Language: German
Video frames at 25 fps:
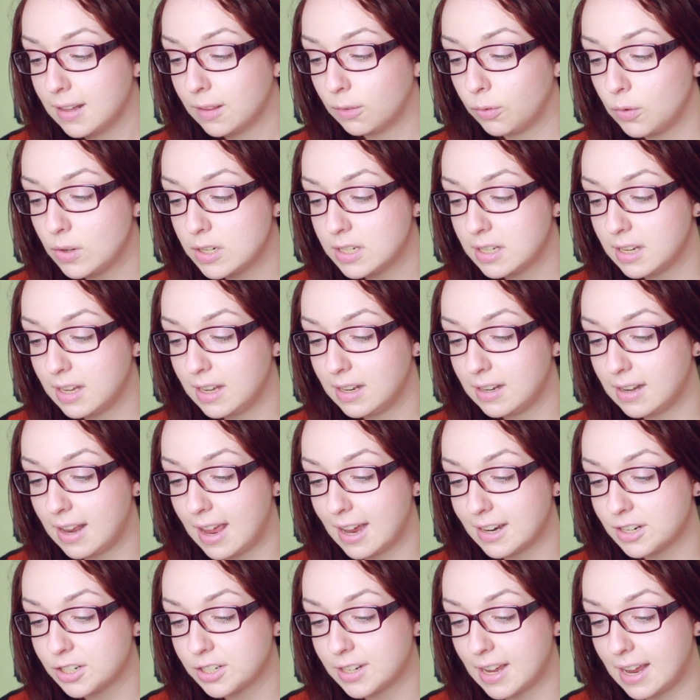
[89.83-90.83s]
Zwischen ihnen
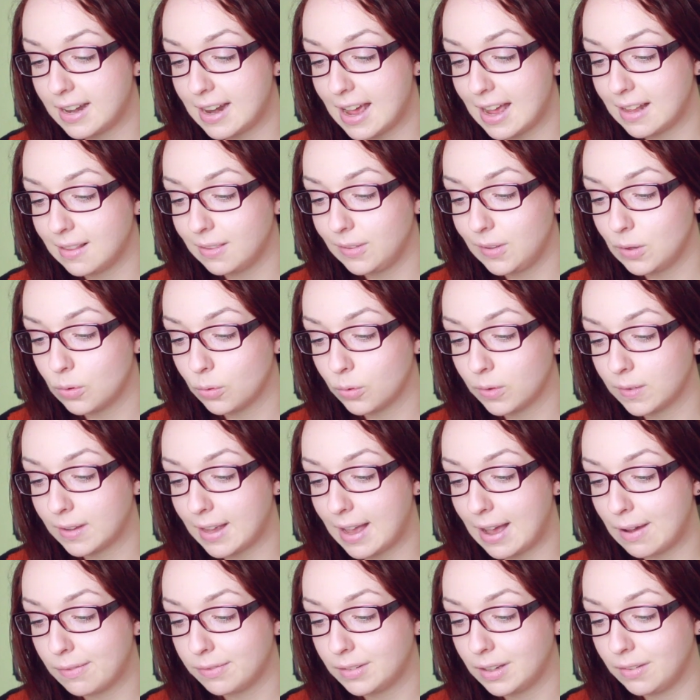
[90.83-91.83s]
herrscht eine
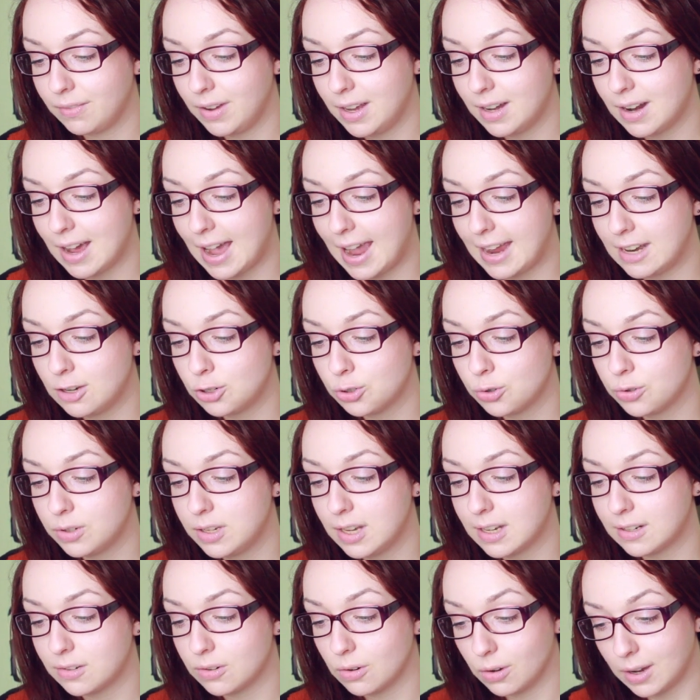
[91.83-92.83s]
Anziehungskraft, die weder
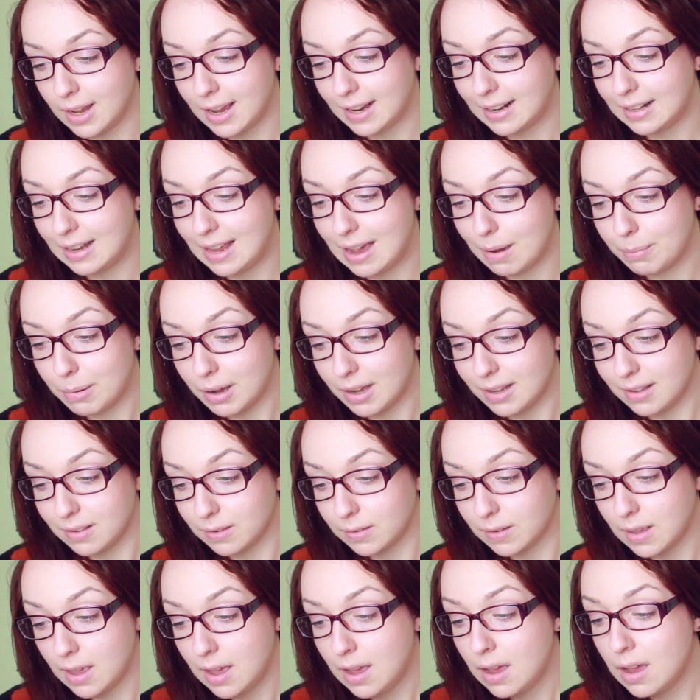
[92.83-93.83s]
einstudiert noch erklärbar
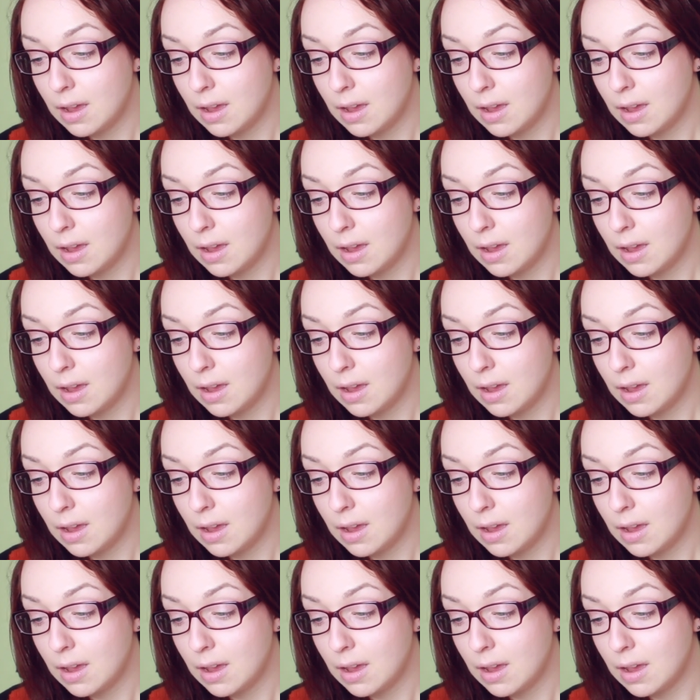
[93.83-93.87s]
ist.